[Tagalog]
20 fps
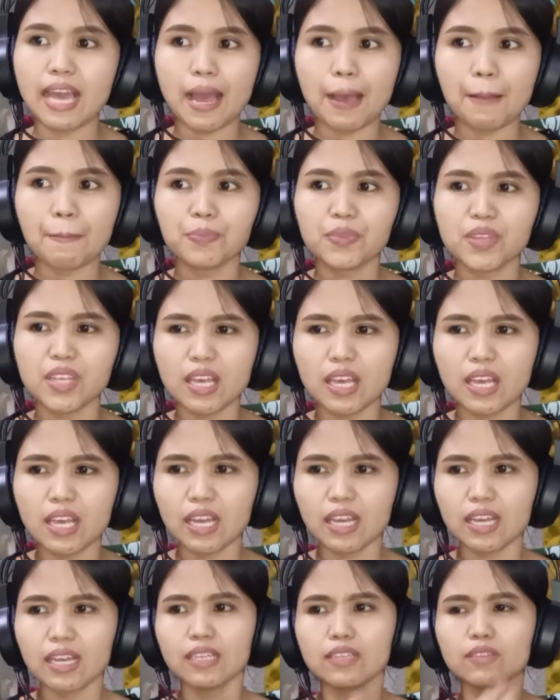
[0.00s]
Yeah.
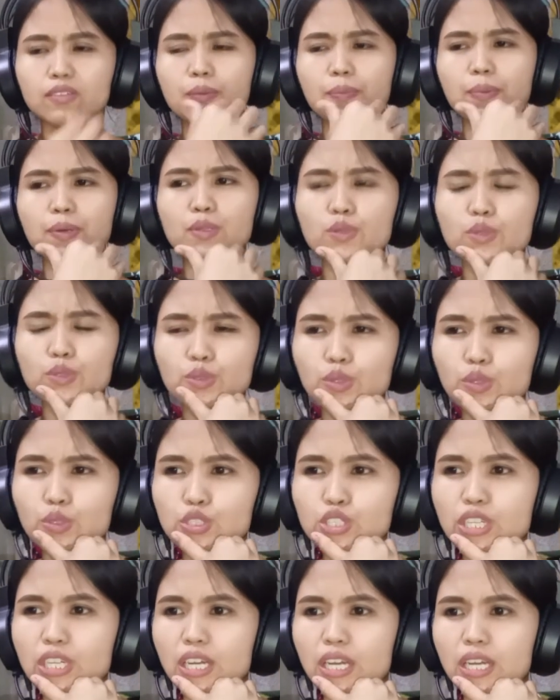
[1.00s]
Napanood
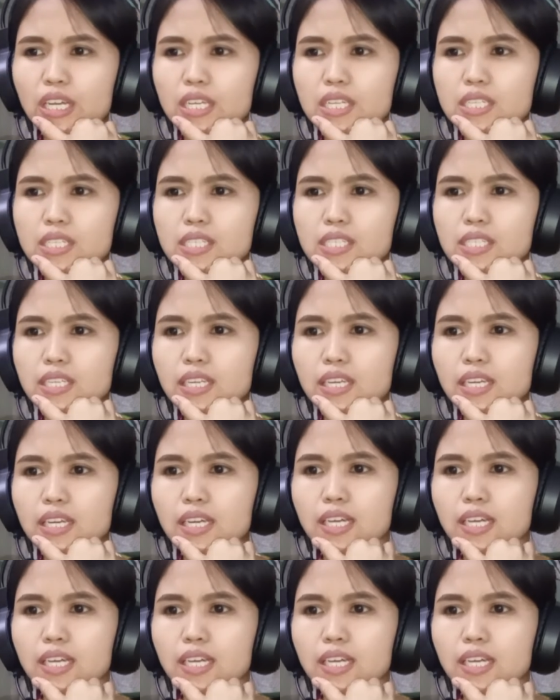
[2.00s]
ko siya, guys.